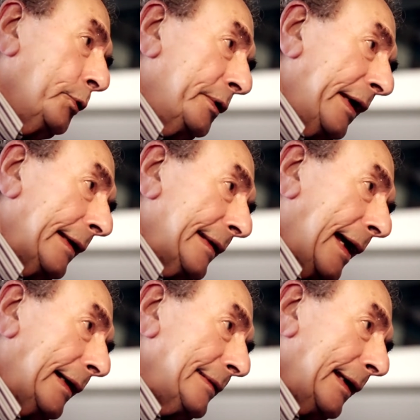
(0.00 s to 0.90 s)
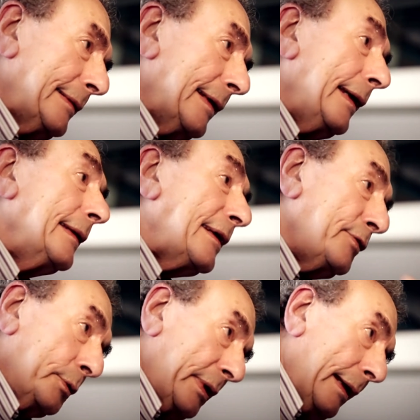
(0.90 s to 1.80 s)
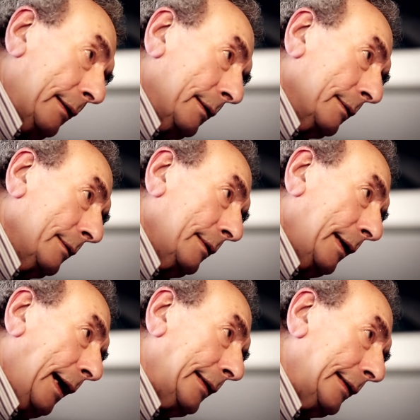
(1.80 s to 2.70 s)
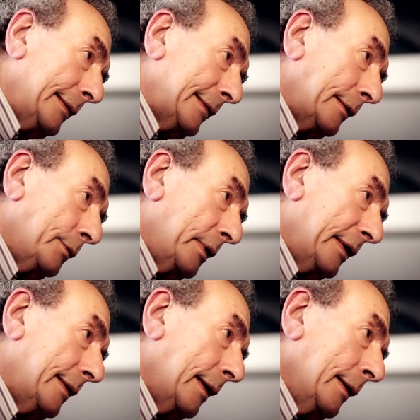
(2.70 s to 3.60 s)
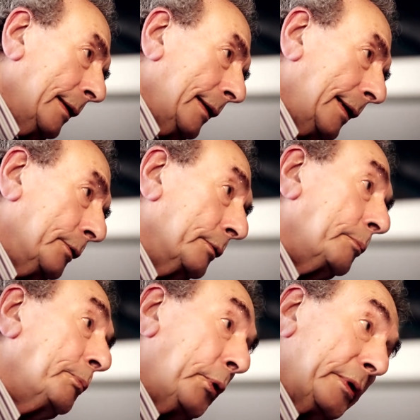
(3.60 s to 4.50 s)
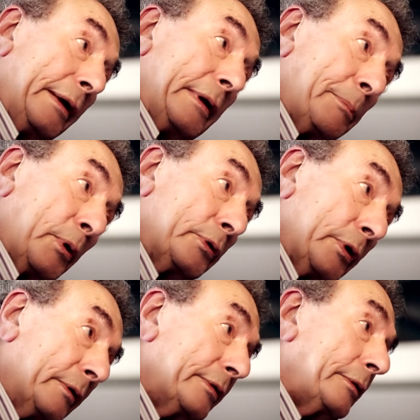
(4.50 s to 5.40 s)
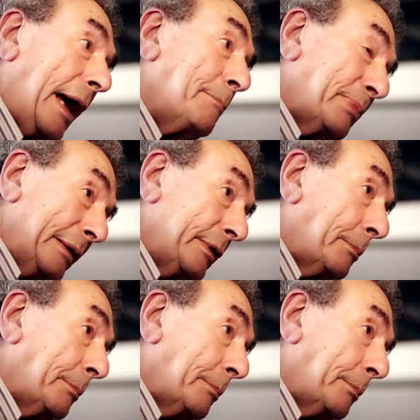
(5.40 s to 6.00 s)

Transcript: donnait un caractère très national à l'Église catholique et donc prenait une importance, a pris une